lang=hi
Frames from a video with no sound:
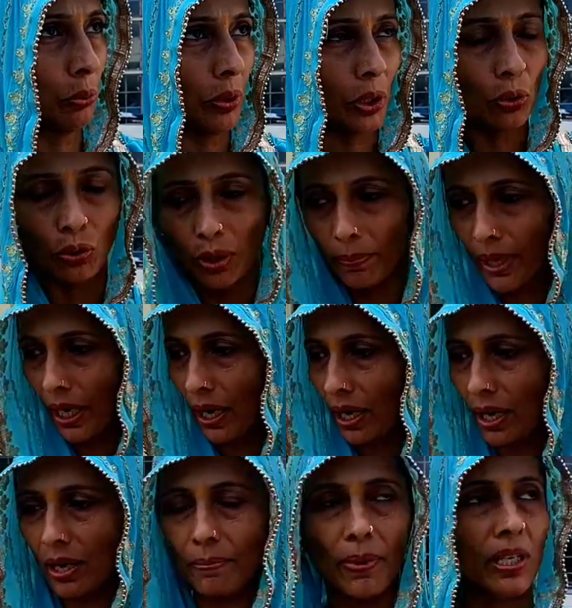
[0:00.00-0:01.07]
दूंगी क्योंकि
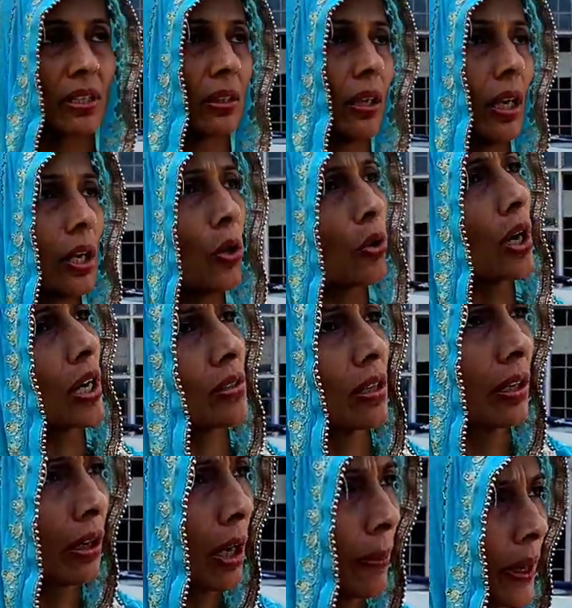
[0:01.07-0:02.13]
मेरा मकसद नहीं होगा कि
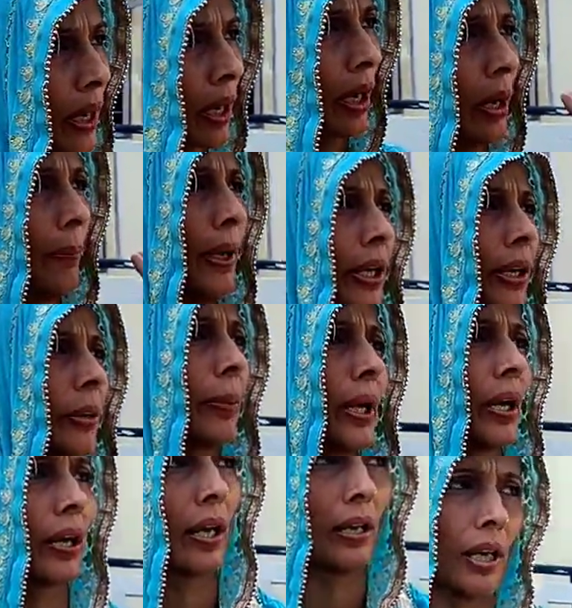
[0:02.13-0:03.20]
सड़कें बनाना है बिल्डिंग
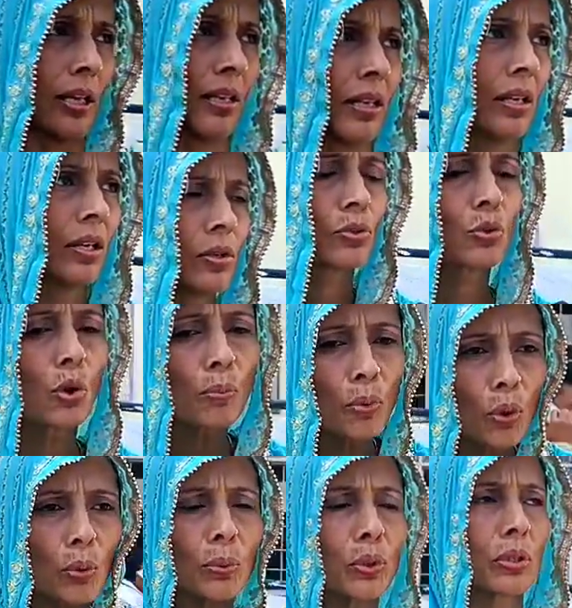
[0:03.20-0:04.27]
बनाना है नहीं जो
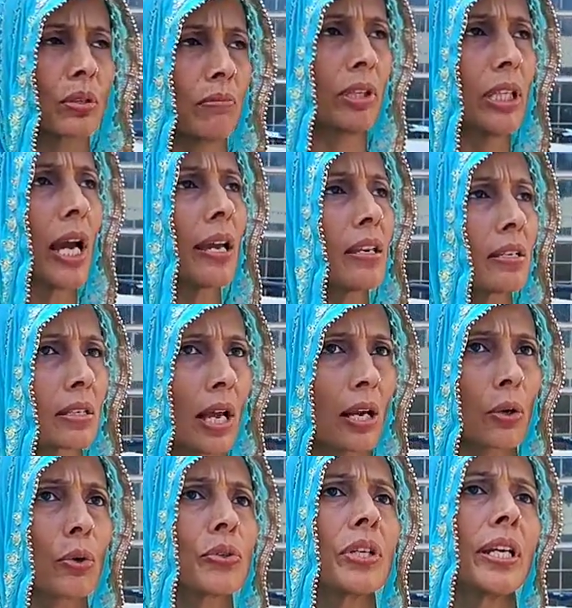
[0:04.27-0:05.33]
मूलभूत सुविधाएं
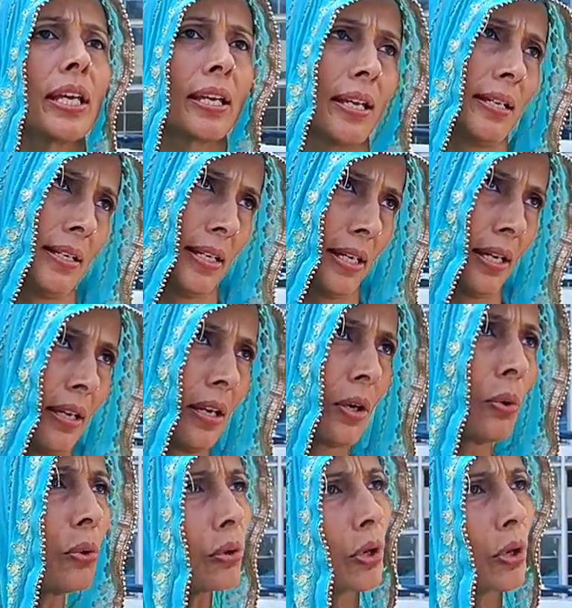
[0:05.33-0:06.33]
इंसान को जीने के लिए हम्म।